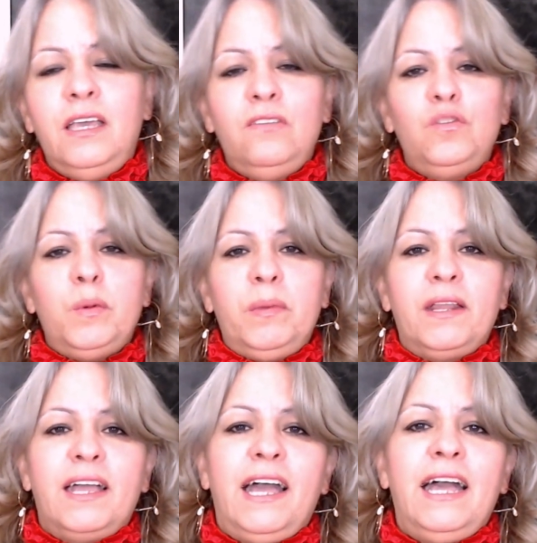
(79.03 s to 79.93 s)
em
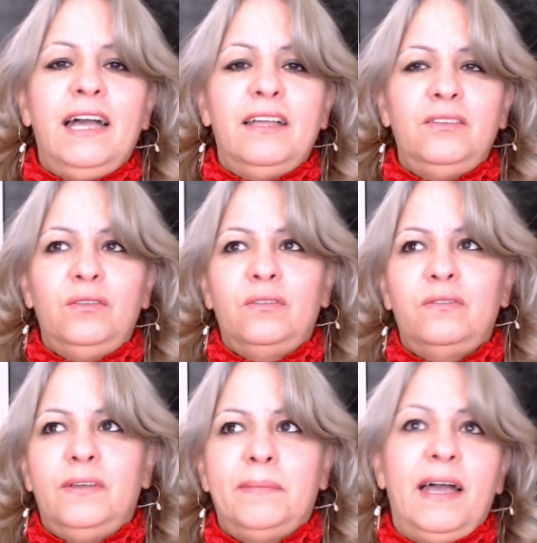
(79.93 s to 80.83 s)

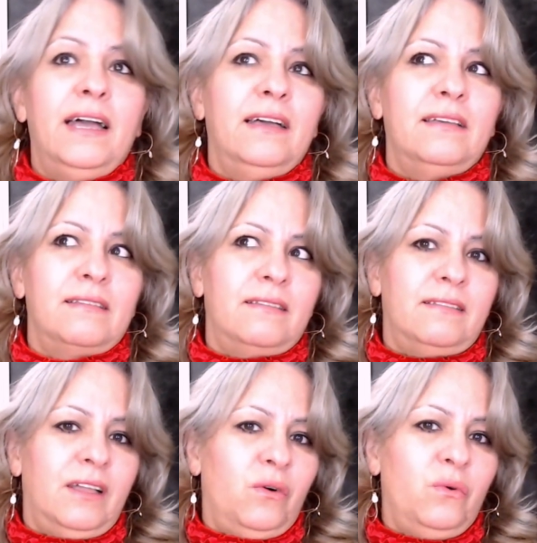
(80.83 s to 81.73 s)
supermercados,
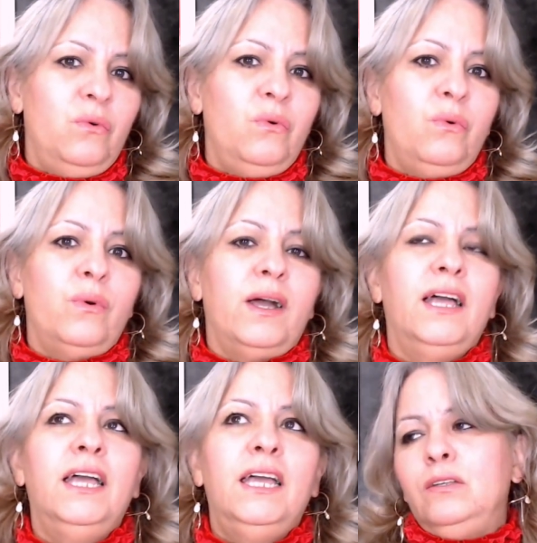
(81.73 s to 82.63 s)
farmácias, na
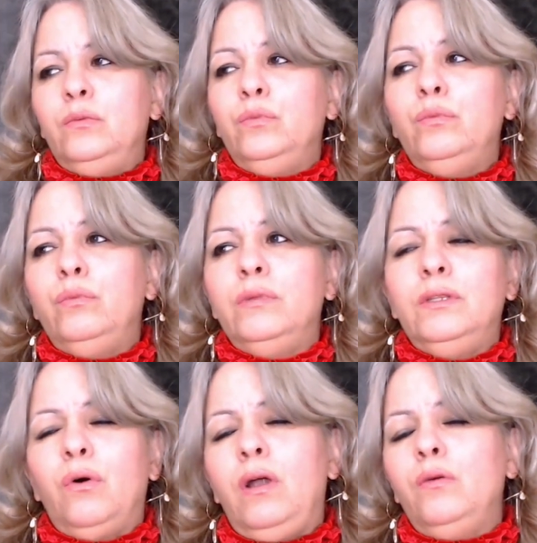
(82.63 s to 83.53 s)
rua. Então, um,
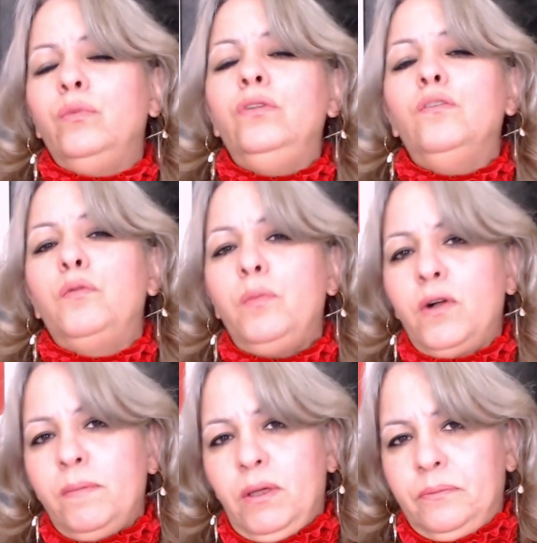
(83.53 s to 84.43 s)
olho muito pro meu
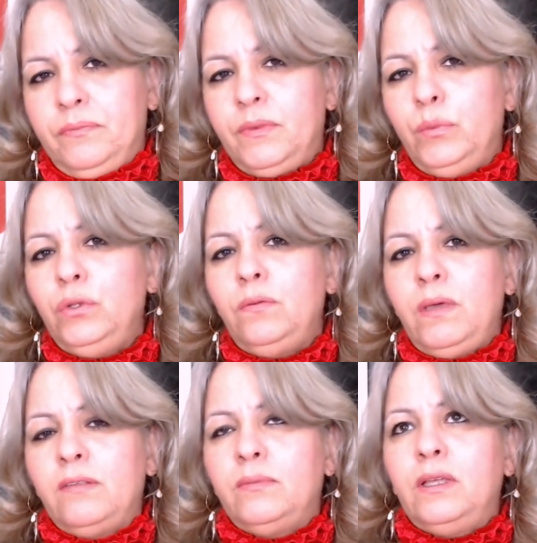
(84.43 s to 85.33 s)
cabelo. Muito
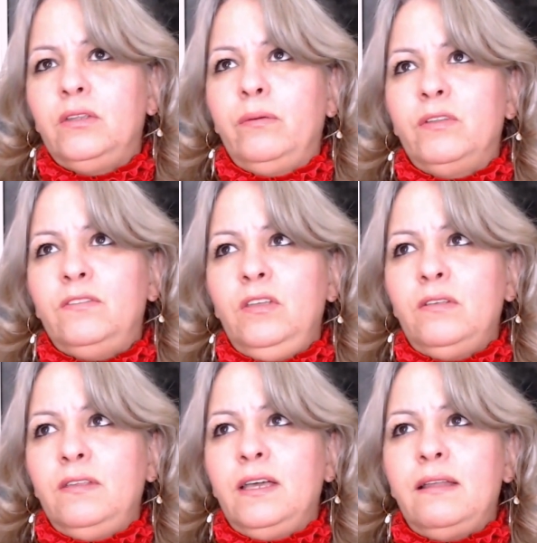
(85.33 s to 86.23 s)
mesmo. Né? Então,
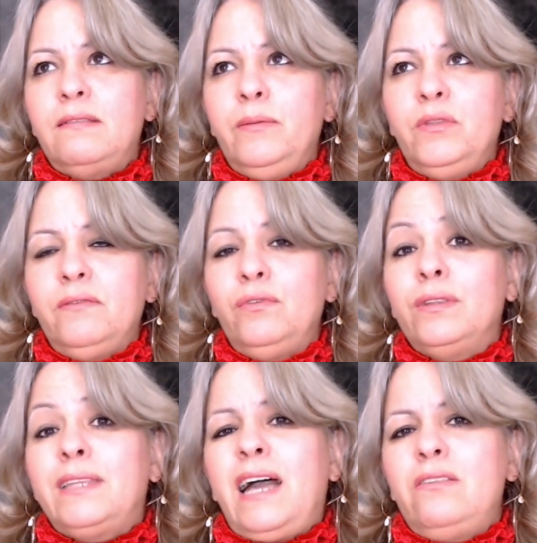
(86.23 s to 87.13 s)
sinto assim que elas têm muita
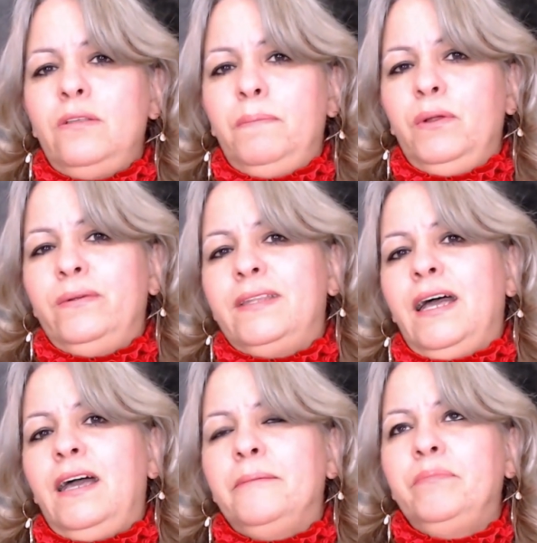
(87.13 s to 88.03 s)
vontade de
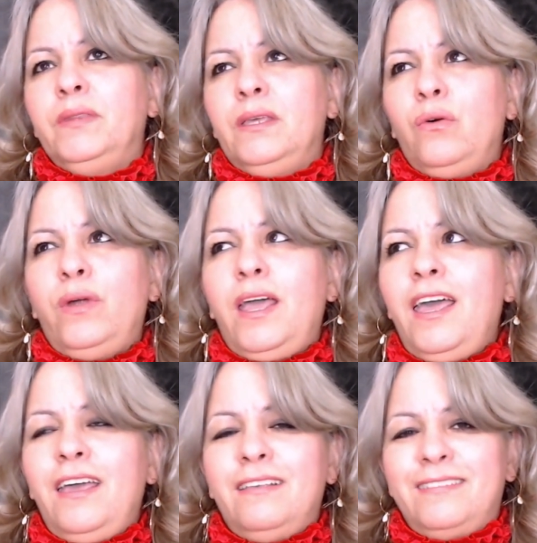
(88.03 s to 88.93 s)
perguntar que cor
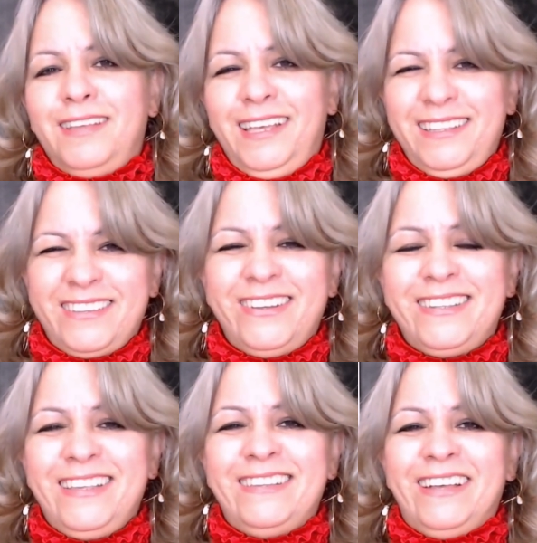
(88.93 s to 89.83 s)
é essa? Fica
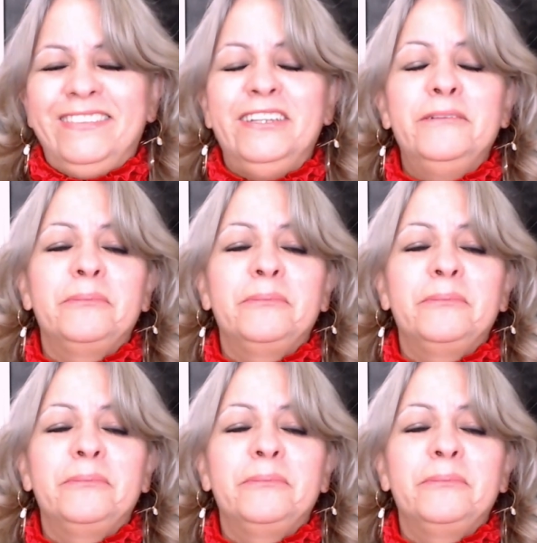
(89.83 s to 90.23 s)
assim, sabe?